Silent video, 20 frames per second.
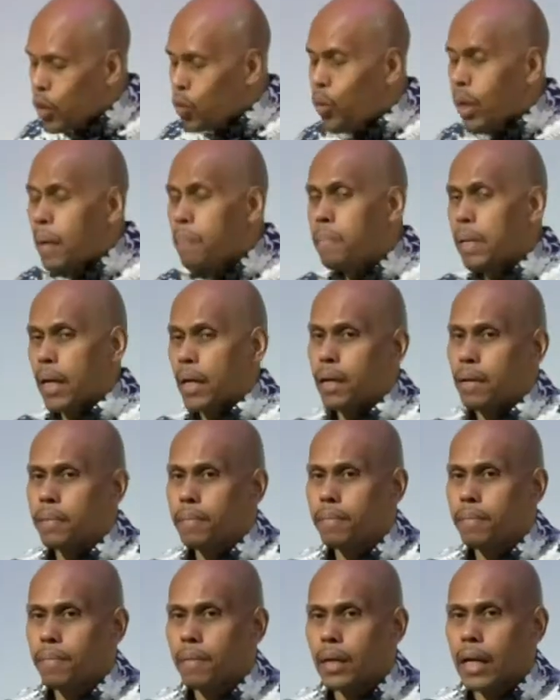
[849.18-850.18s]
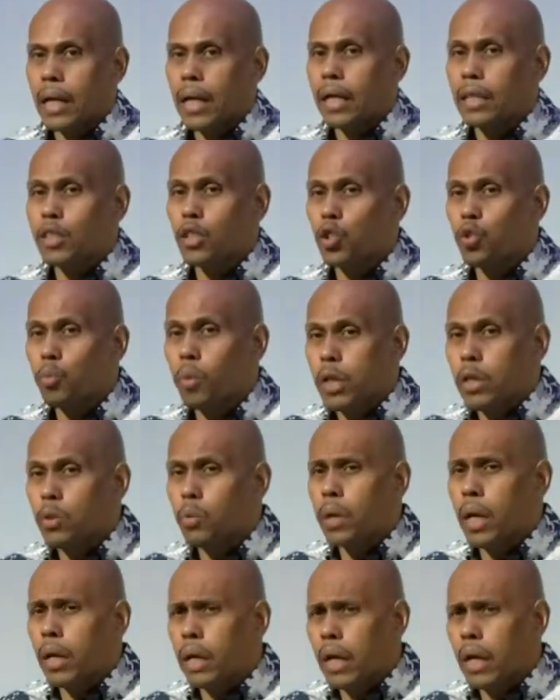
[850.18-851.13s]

tuh rame. Karena sesuatu yang